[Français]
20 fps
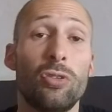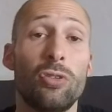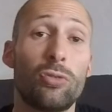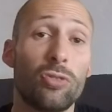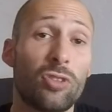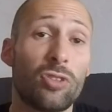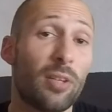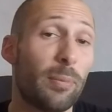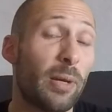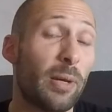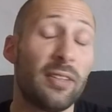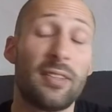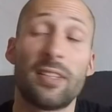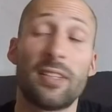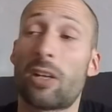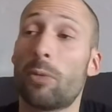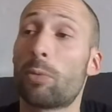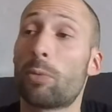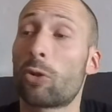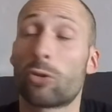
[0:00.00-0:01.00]
tout ça, bah, c'est
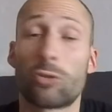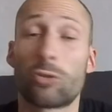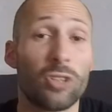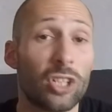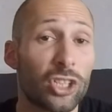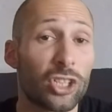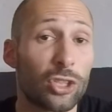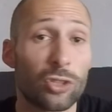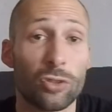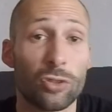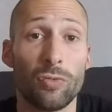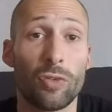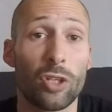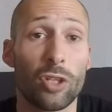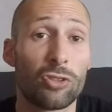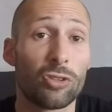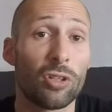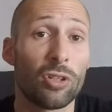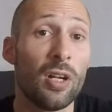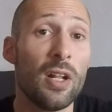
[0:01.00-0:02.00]
comme quand on achète une
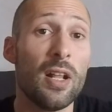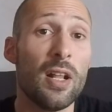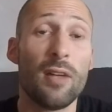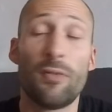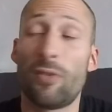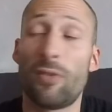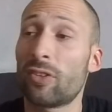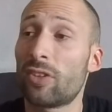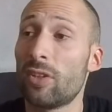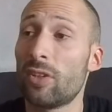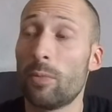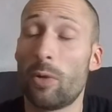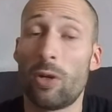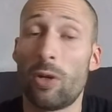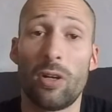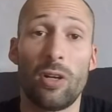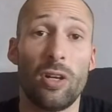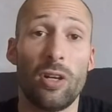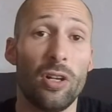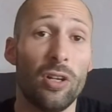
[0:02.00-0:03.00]
voiture.
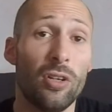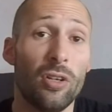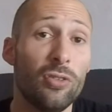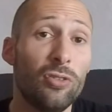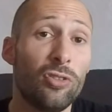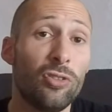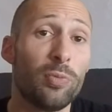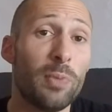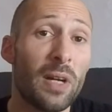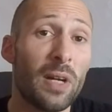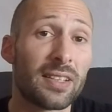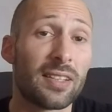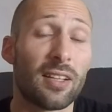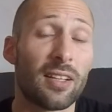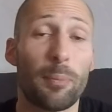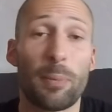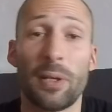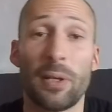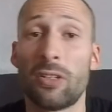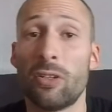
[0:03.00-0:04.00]
Forcément, euh, une Smart, ça
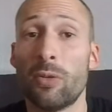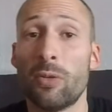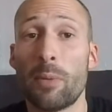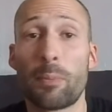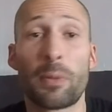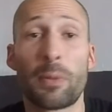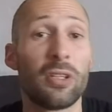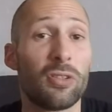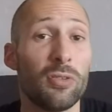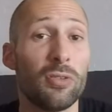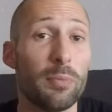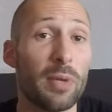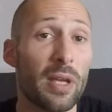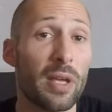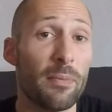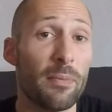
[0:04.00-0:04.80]
va pas être le même prix qu'une BM.